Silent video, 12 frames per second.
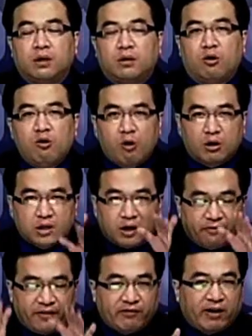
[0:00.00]
如果这个
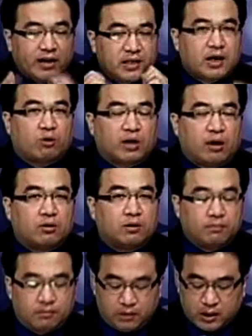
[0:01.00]
方法你找到了，
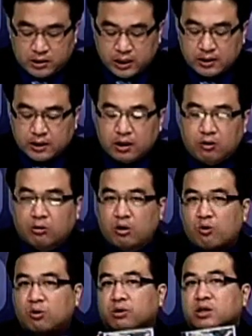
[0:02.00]
你真的能够
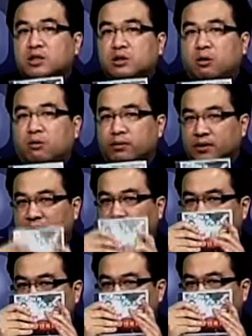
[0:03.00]
透过我的系统
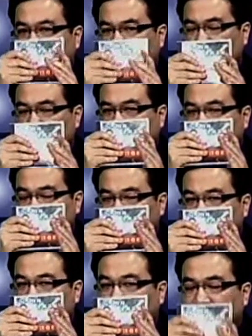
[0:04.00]
早知道高点跟
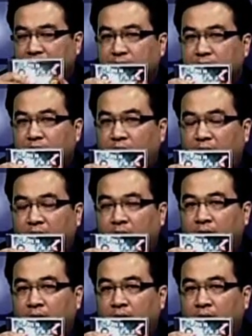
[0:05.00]
找到低点的话，